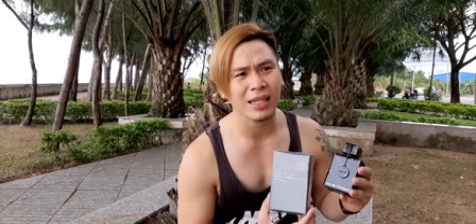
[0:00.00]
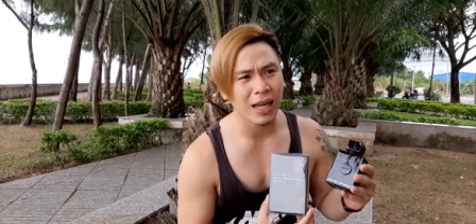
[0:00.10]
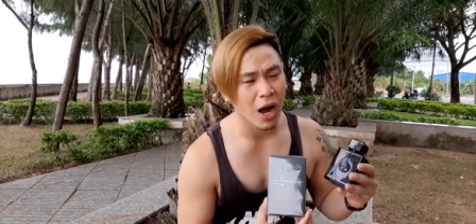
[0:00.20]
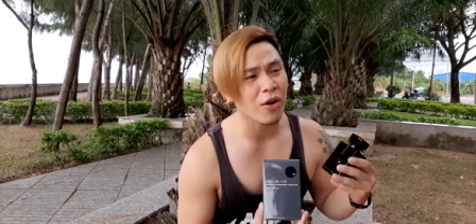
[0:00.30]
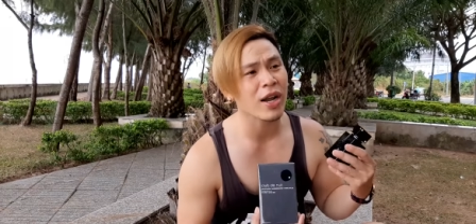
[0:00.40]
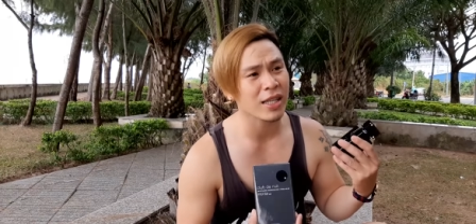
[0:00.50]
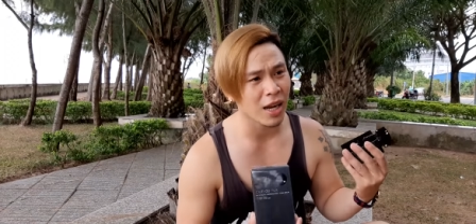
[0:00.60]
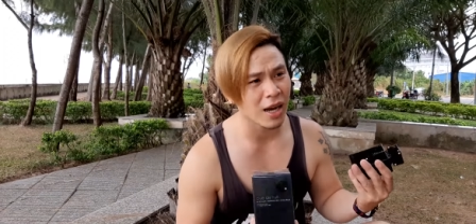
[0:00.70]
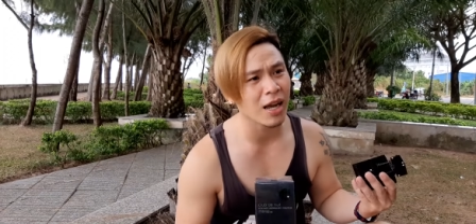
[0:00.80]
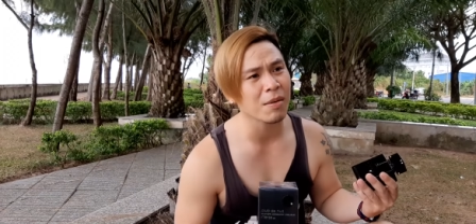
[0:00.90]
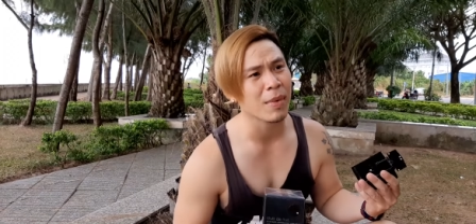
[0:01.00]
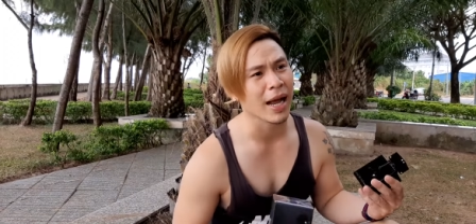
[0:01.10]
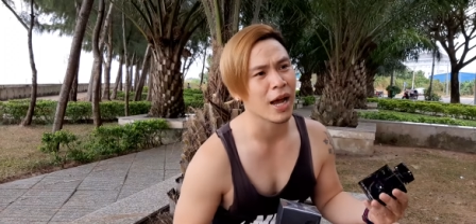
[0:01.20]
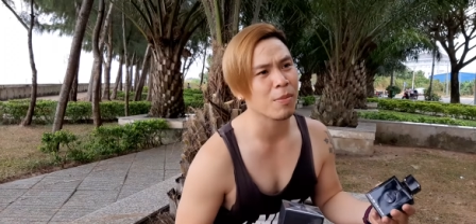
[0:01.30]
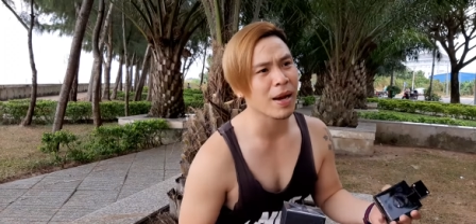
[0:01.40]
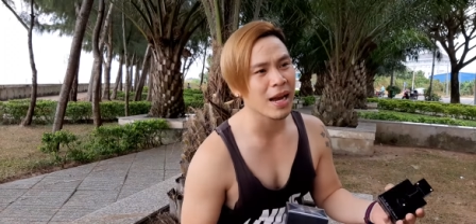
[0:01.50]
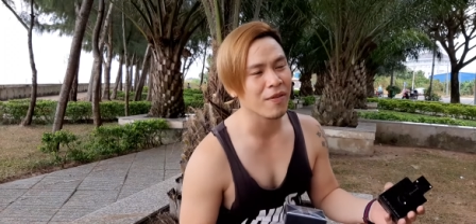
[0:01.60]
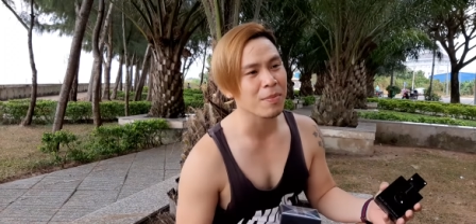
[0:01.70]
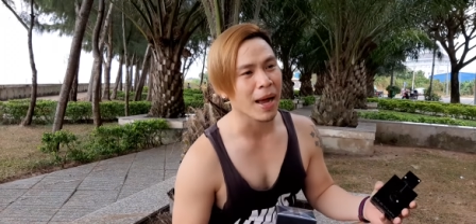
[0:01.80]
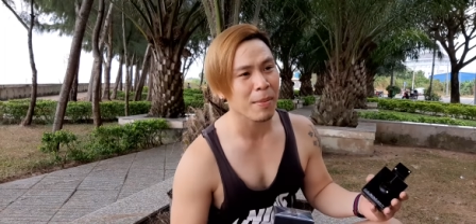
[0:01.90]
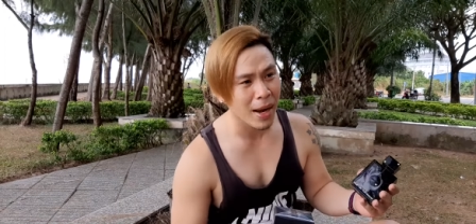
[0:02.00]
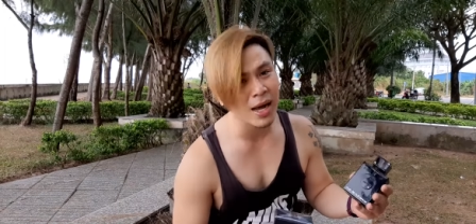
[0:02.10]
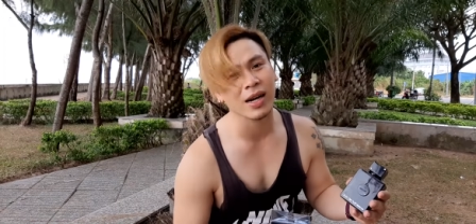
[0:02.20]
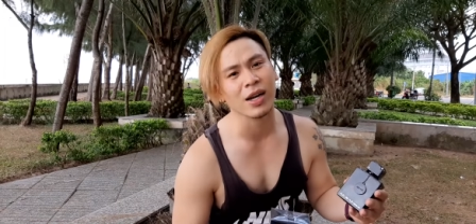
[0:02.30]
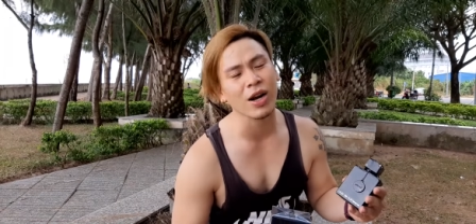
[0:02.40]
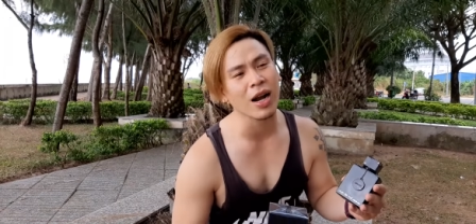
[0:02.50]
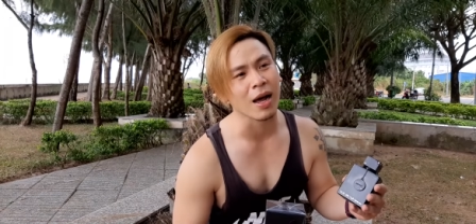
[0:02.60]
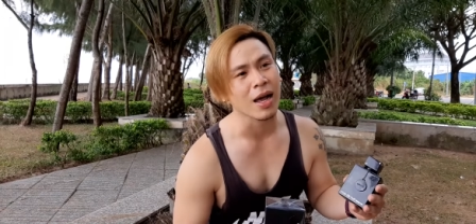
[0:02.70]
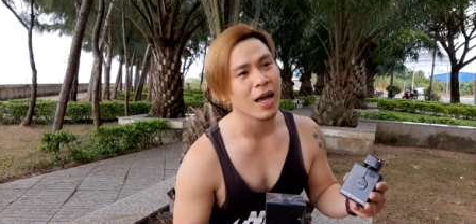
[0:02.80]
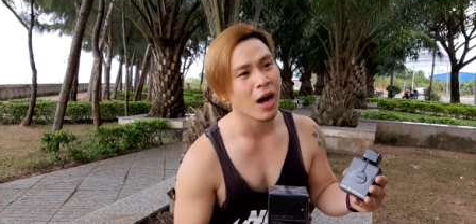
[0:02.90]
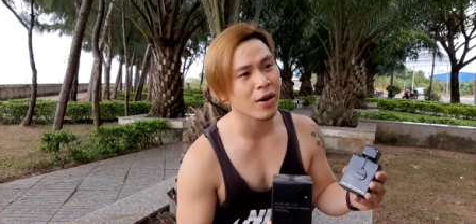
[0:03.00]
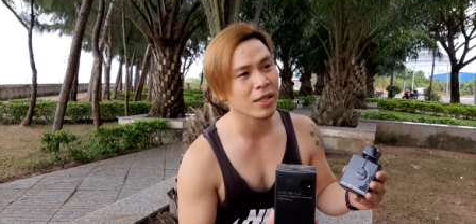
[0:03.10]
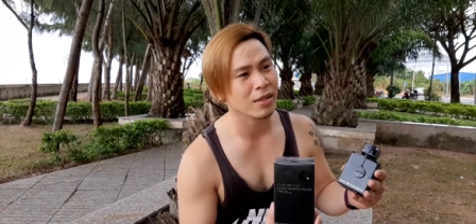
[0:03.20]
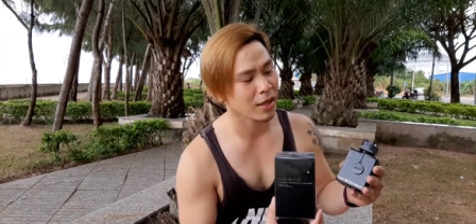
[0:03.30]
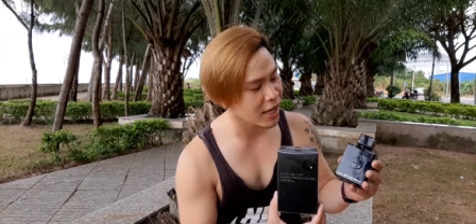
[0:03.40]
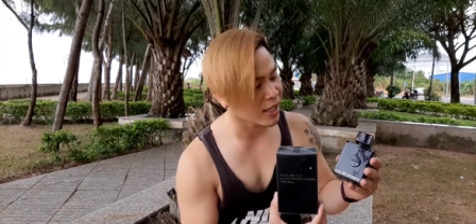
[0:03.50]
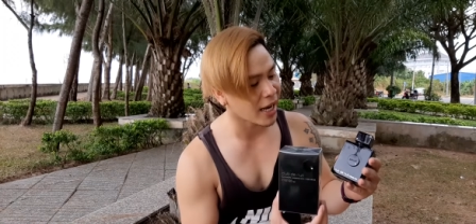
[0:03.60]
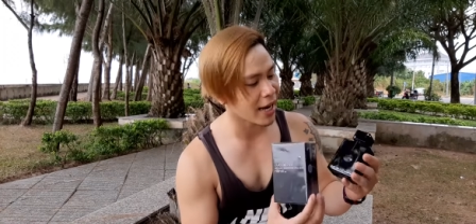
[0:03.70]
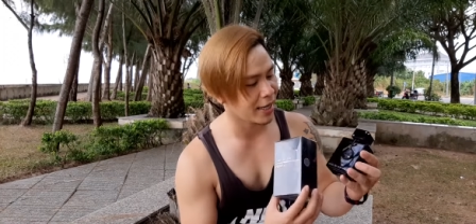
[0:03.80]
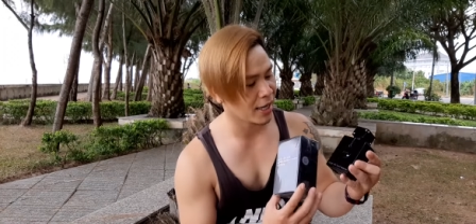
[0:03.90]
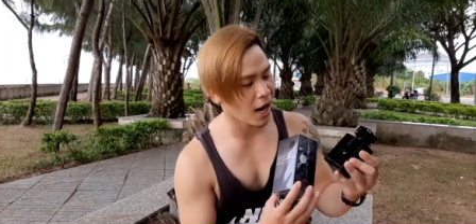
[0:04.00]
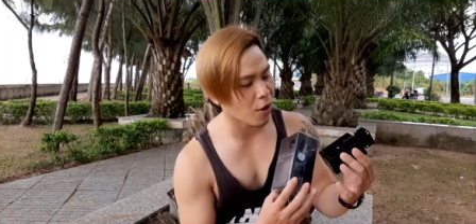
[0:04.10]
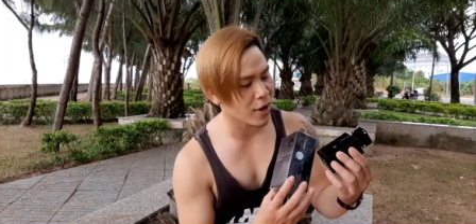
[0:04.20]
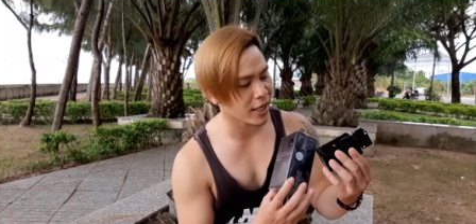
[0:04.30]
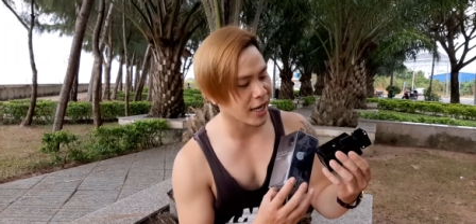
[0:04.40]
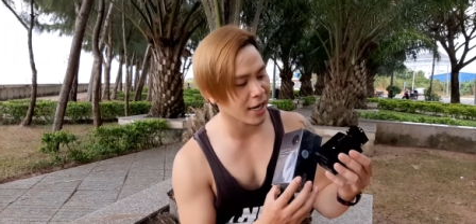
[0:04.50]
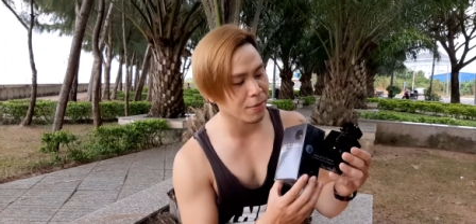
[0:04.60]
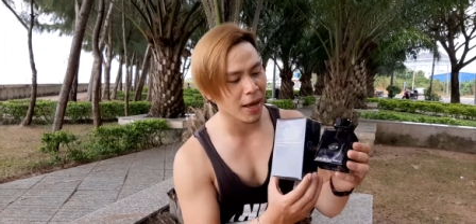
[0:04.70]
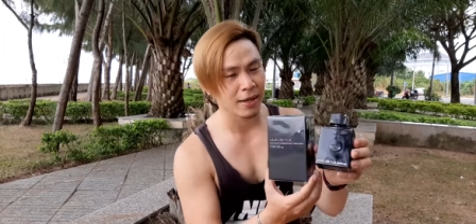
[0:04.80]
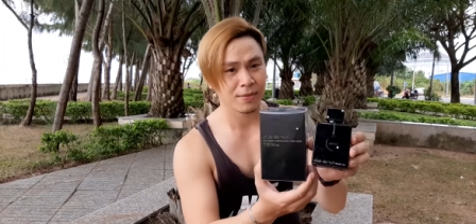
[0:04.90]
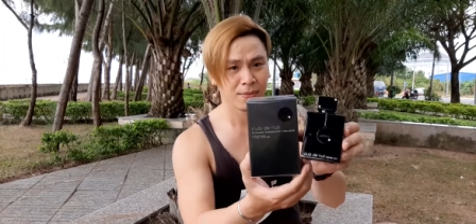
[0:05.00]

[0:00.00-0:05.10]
Eau de Toilette mà ngày hôm nay là phiên bản mới hơn nữa đó là Eau de Intense Eau Intense các bạn